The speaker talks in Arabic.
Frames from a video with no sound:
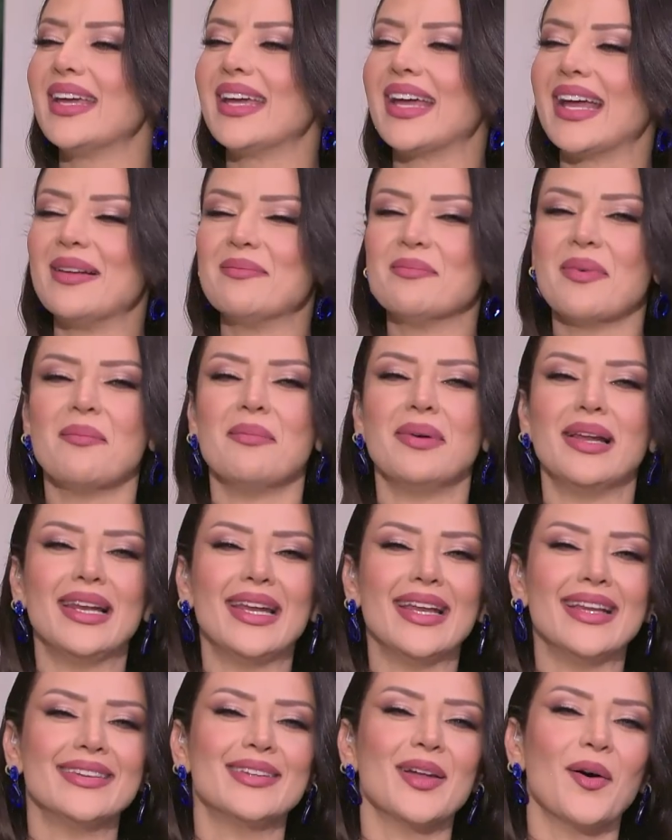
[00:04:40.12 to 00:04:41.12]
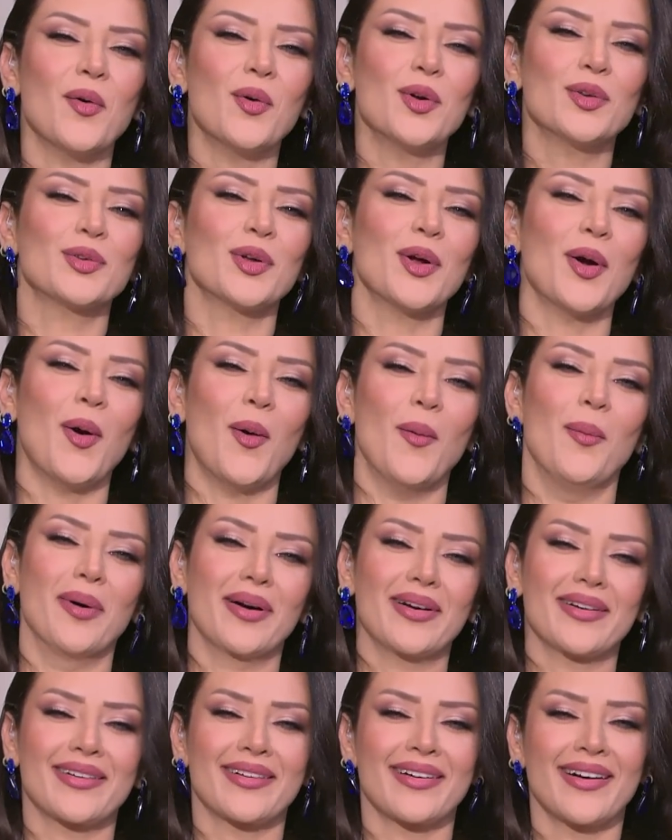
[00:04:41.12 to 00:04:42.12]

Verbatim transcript: كلمه من اللي انت قلته يا عمر